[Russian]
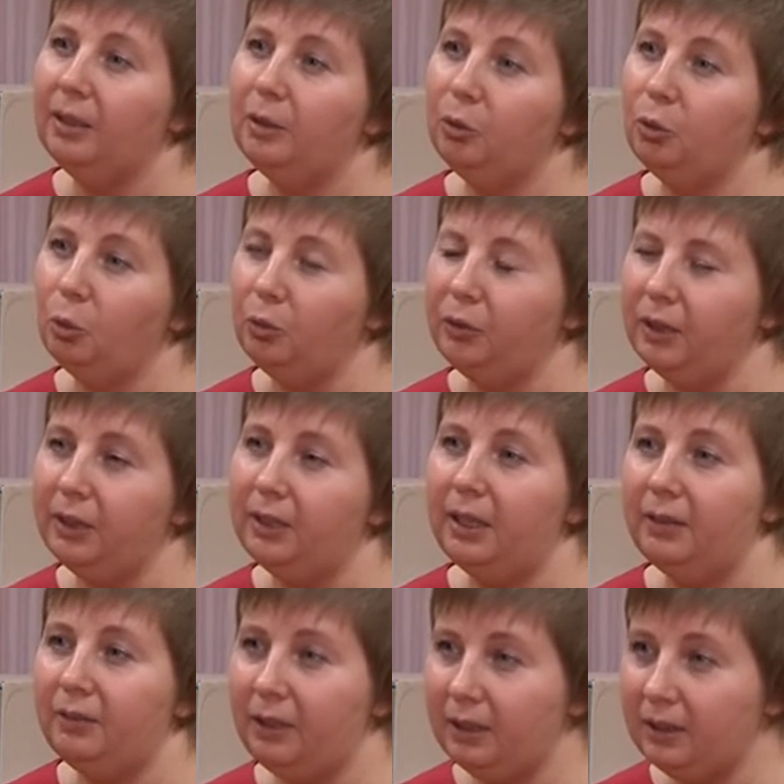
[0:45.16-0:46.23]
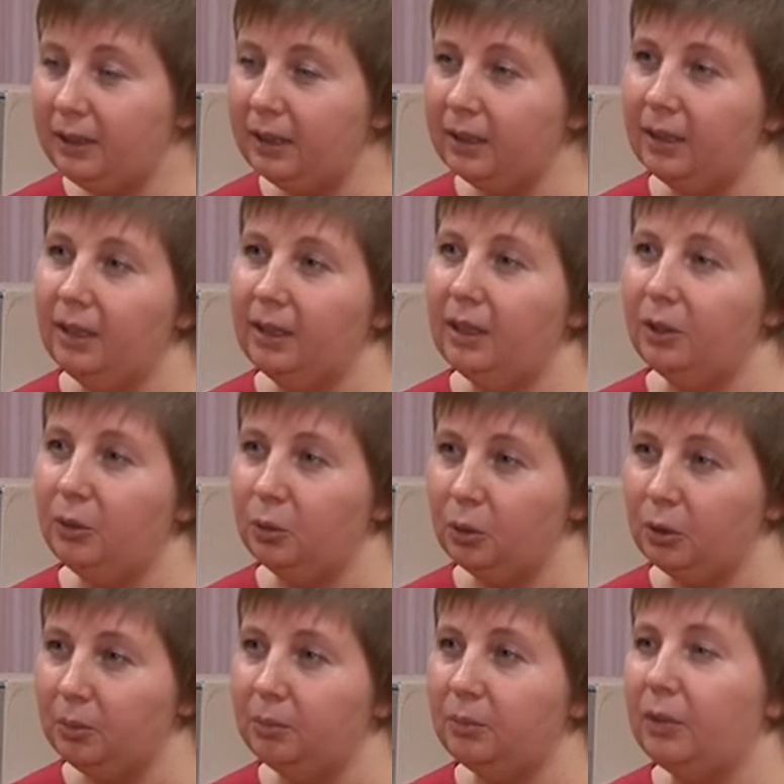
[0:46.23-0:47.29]
новые новинки,
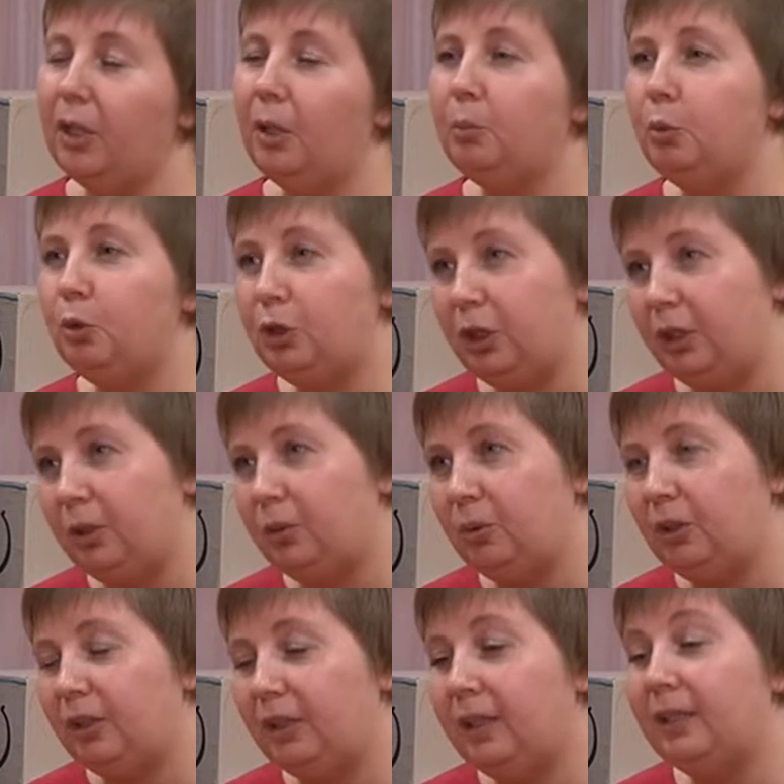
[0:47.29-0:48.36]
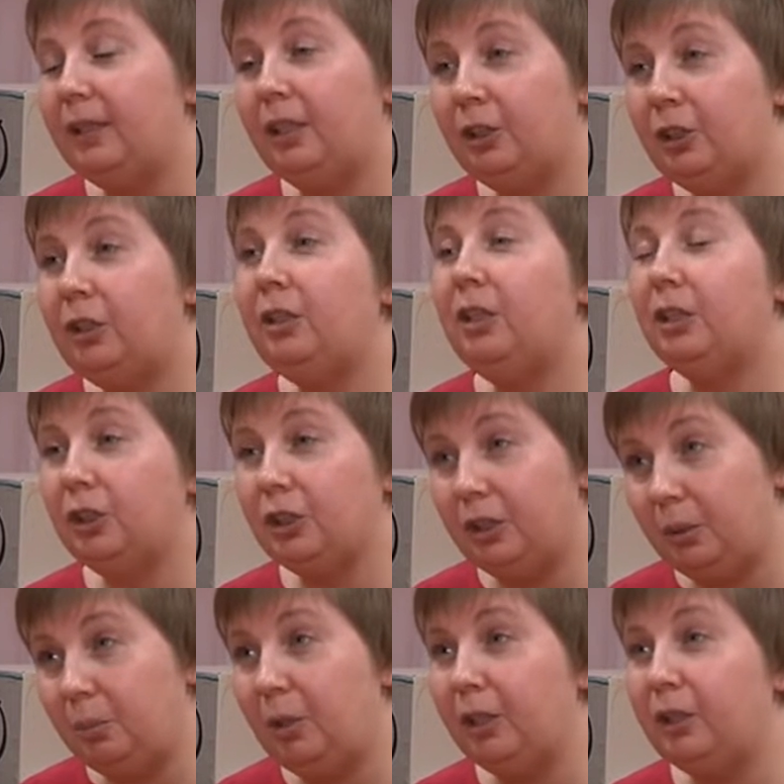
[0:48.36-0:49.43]
которым обучают их. Также и наши
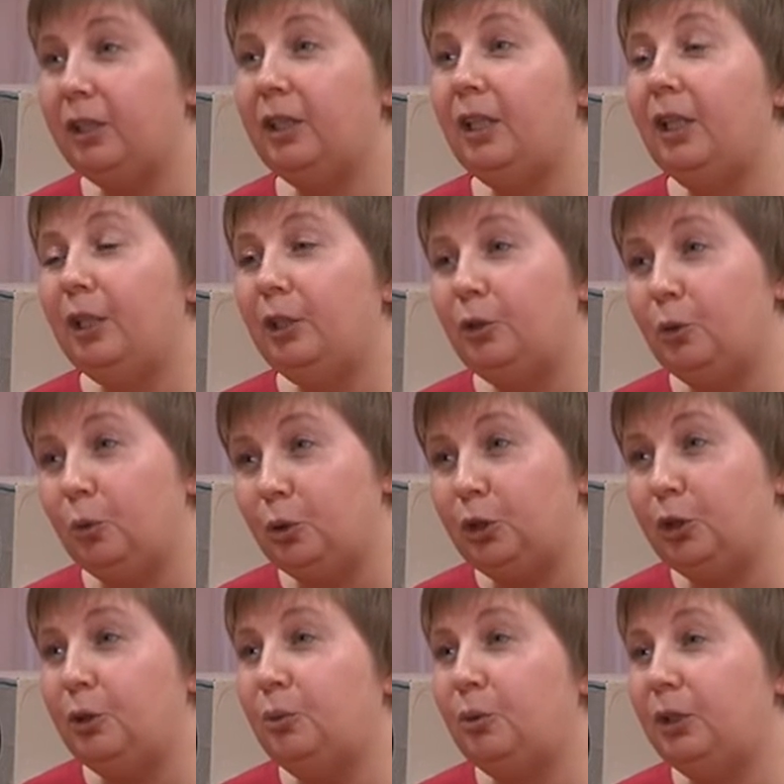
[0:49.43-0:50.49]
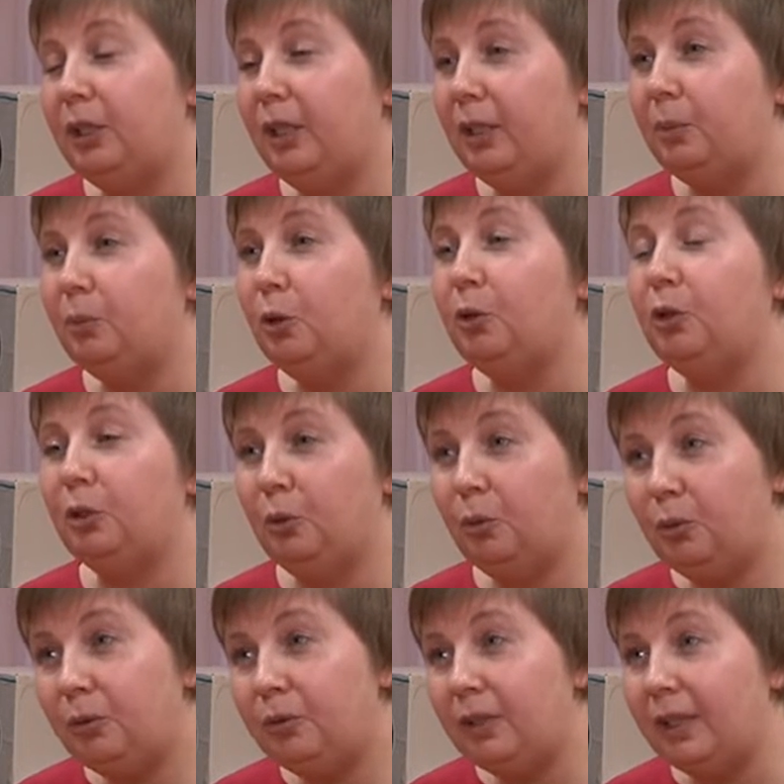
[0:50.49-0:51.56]
ребята тоже узнали много
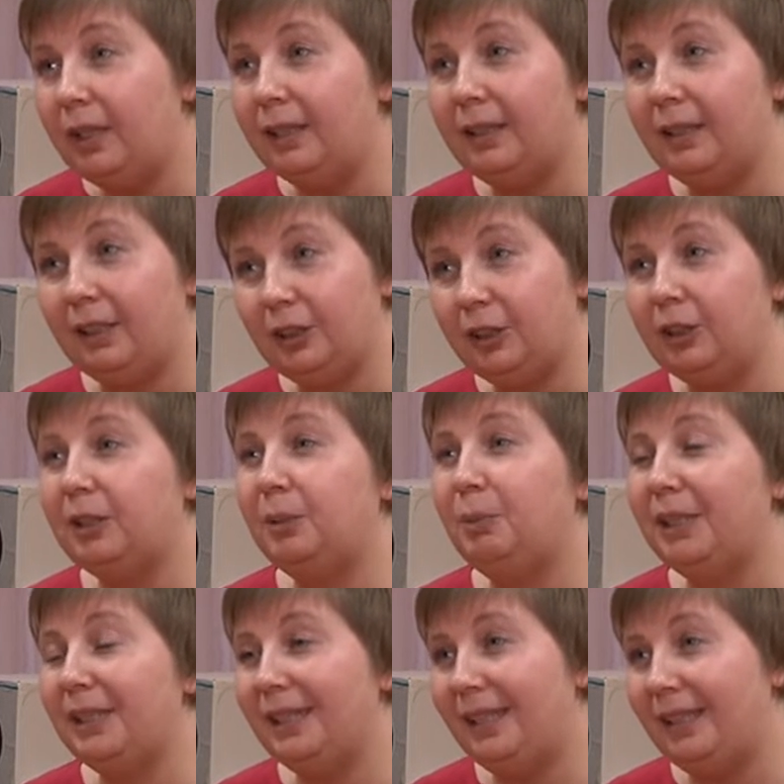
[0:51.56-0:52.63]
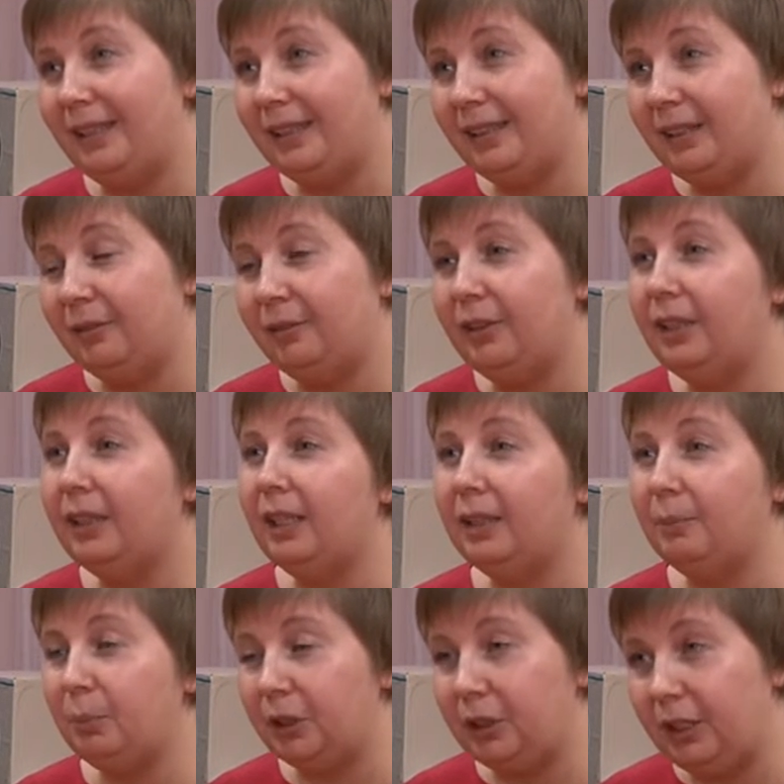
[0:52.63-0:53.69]
нового от наших специалистов
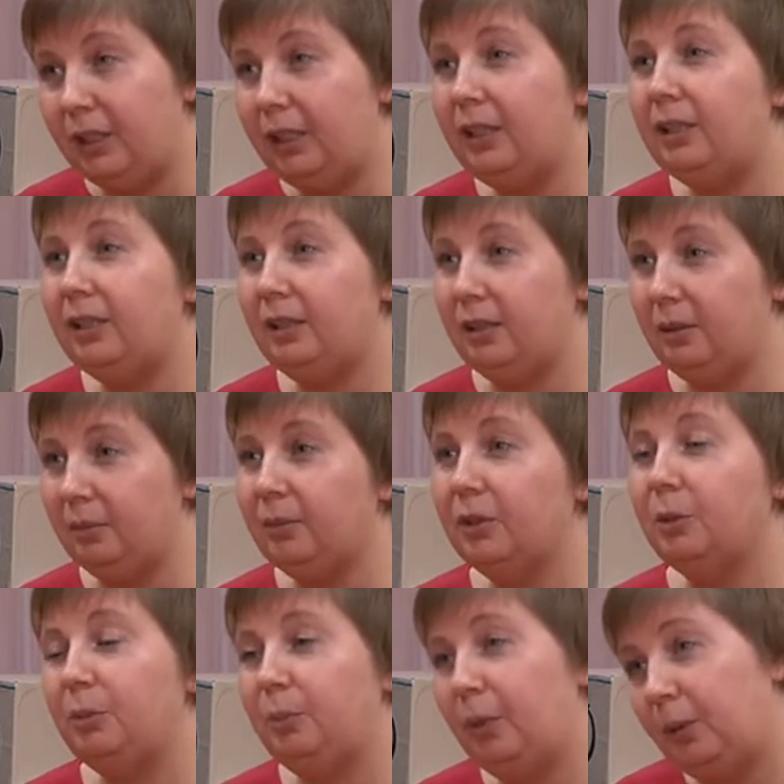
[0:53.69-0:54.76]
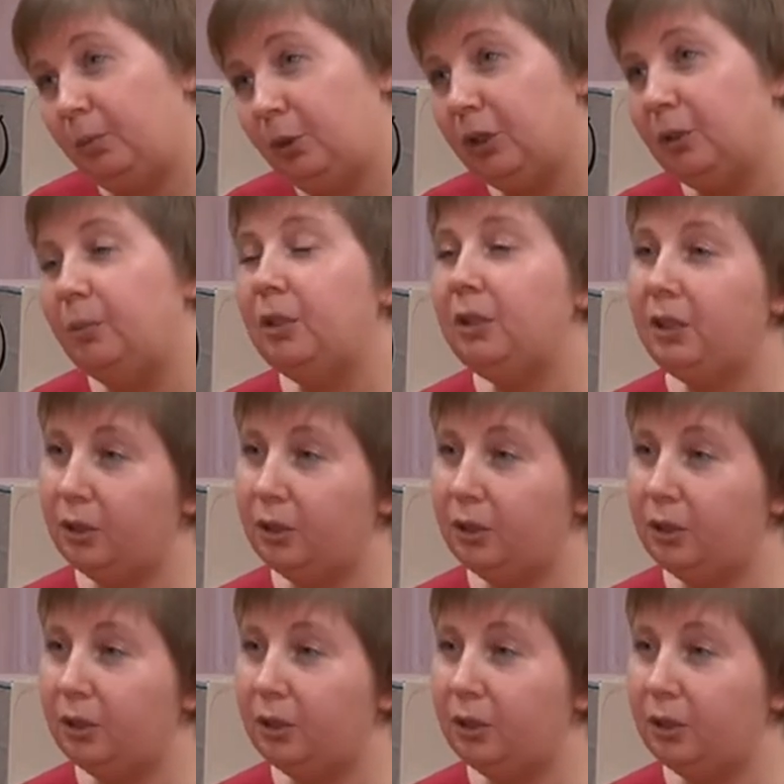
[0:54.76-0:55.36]
и поделились с бабушками и с